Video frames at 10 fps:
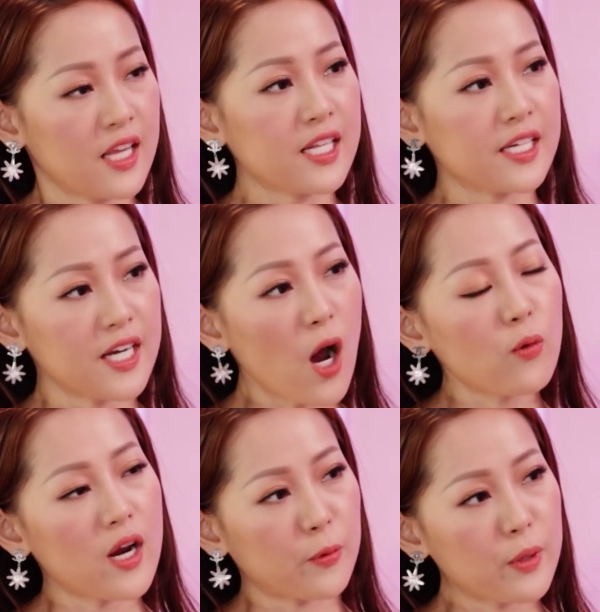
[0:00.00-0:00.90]
Thế thì
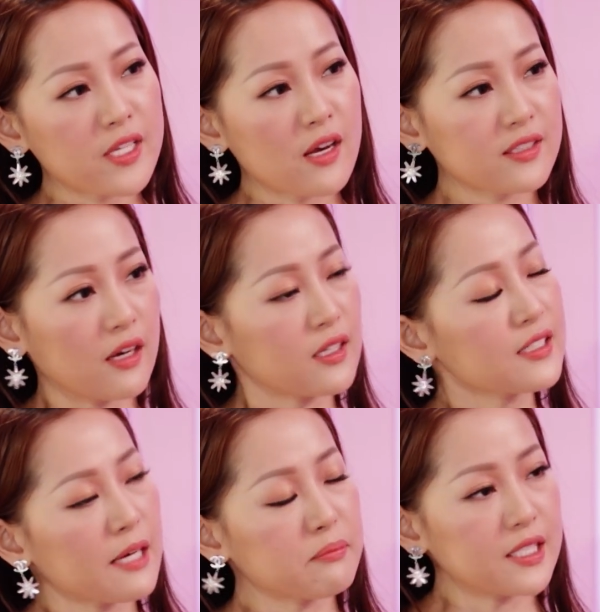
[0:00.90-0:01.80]
đâu là nguyên nhân dẫn
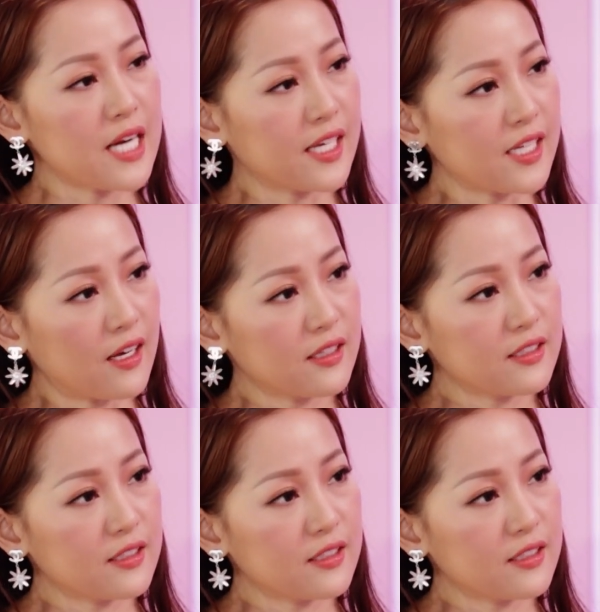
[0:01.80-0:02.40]
đến căn bệnh này ạ?